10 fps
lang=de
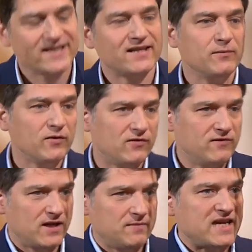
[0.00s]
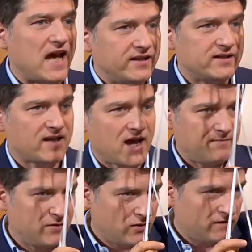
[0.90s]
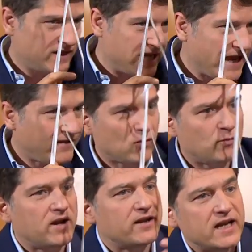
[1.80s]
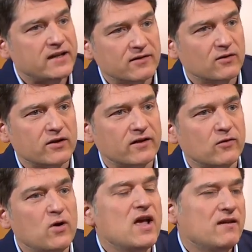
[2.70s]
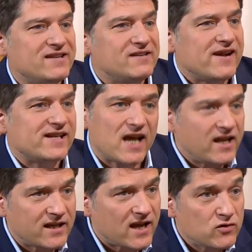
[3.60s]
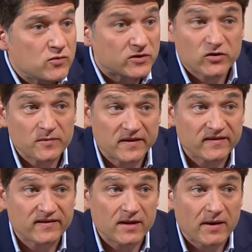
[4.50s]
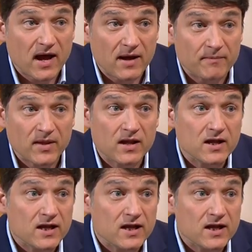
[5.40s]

nicht. Da müssten wir nämlich Handel treiben mit irgendwelchen Exoplaneten oder so. Die Welt kann keinen Überschuss Nein, mit sich selber das haben. Das ist wohl